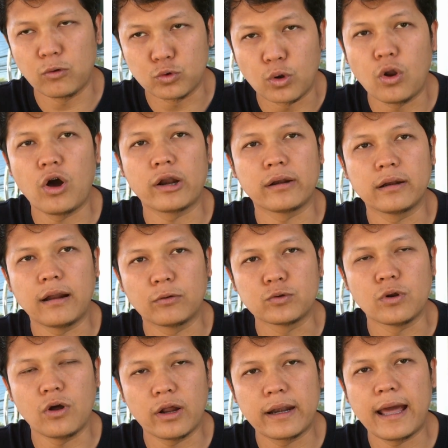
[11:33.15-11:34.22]
เอาตัวรอด
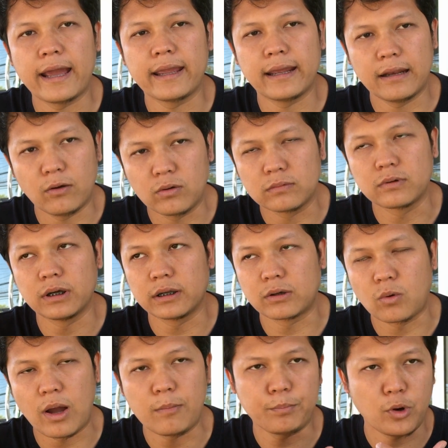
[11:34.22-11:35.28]
เอาตัวรอดได้ให้เรา
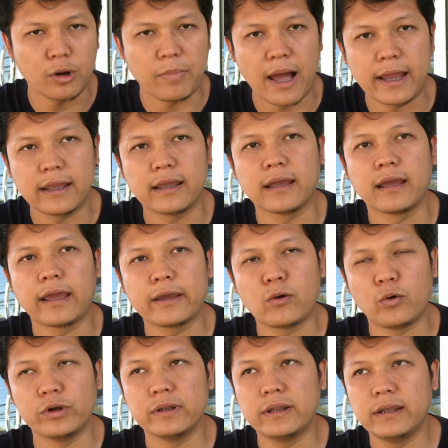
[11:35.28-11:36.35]
เกิดความปลอดภัย
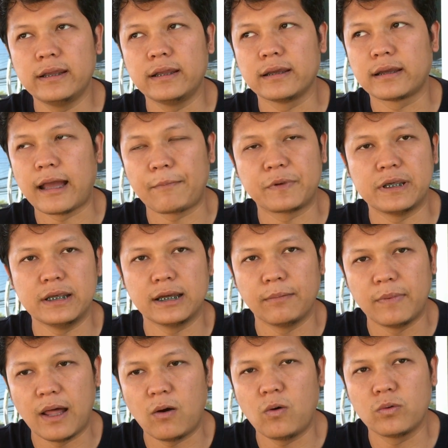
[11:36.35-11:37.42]
ให้คนที่ขับขี่
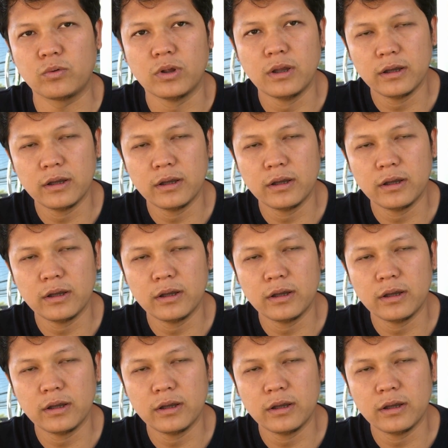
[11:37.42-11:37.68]
กับเรา